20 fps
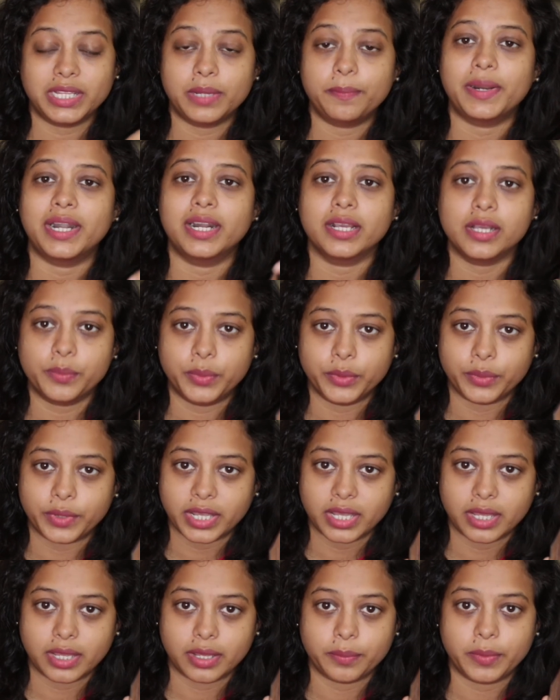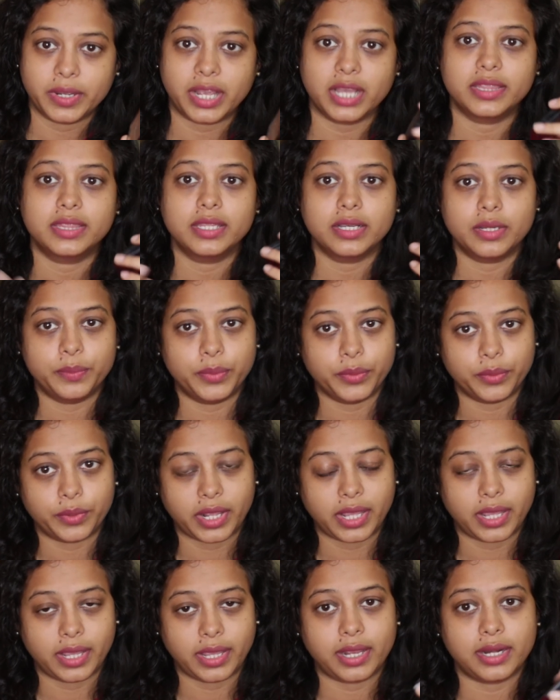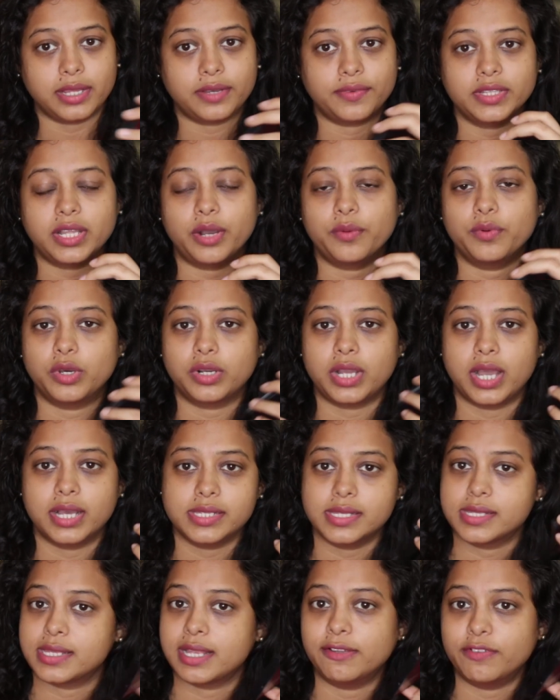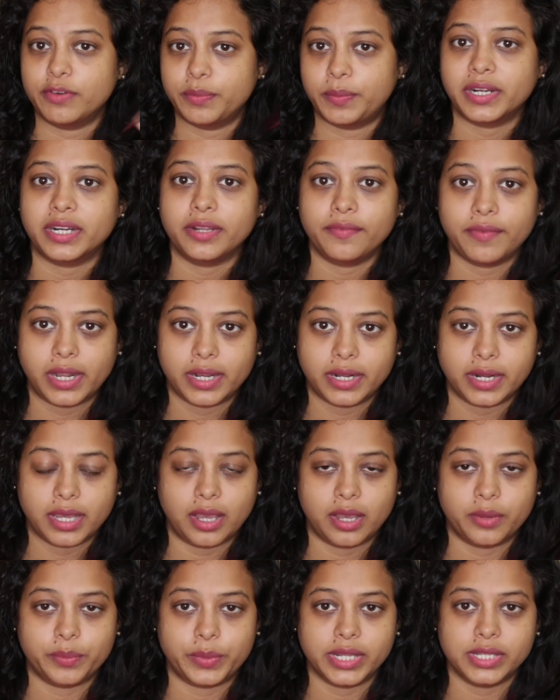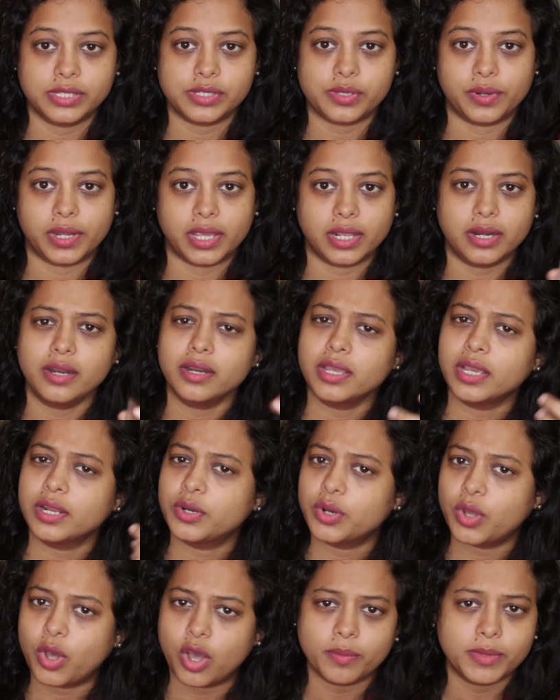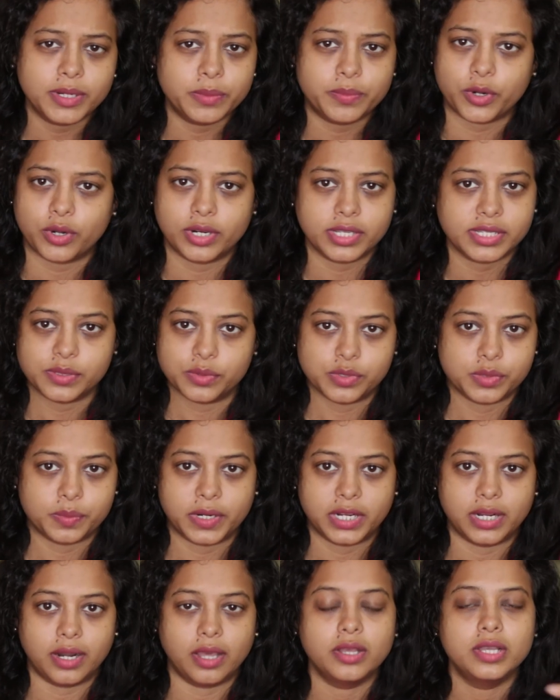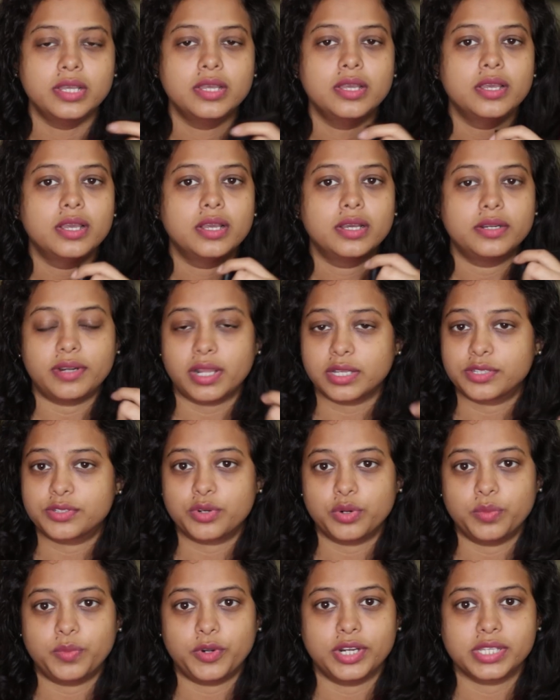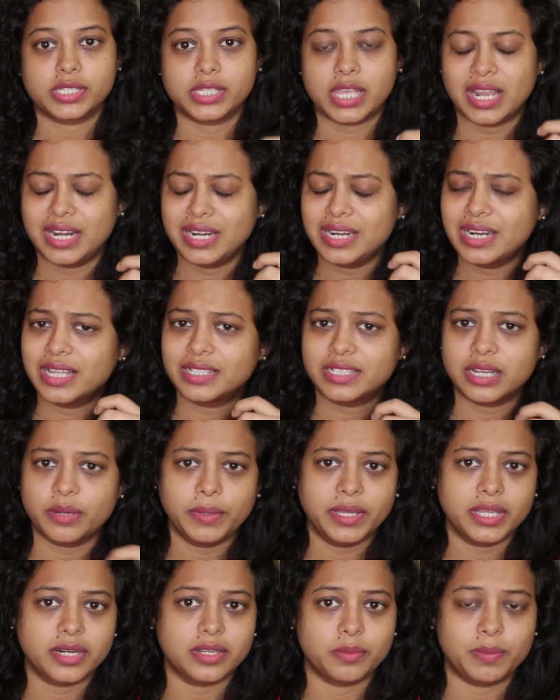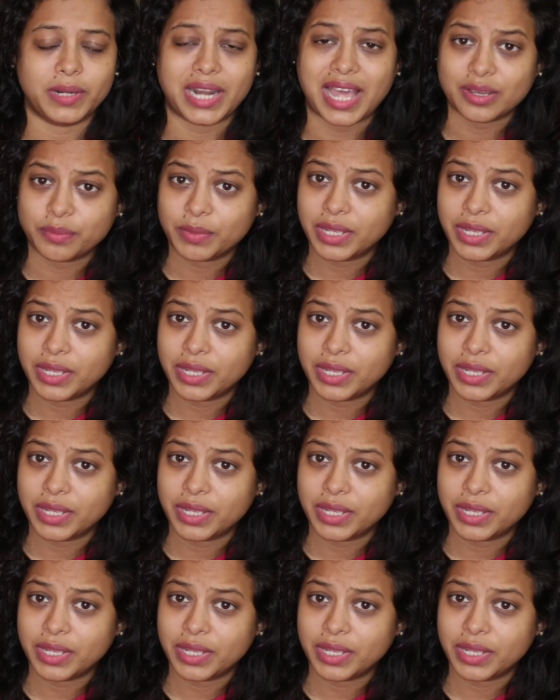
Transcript: இப்போ தான் பழக போகிறேன் கற்றுக்க போகிறேன் எனக்கு வந்து அவ்வளோ காசு செலவு பண்ண வேண்டாம் அப்படின்னு சொன்னீங்கன்னா நீங்கள் நார்மல் ப்ராடக்ட்ஸ் யூஸ் பண்ணலாம் ட்ரக் ஸ்டோர் ப்ராடக்ட்ஸ் எல்லாத்துலேயுமே இருக்குது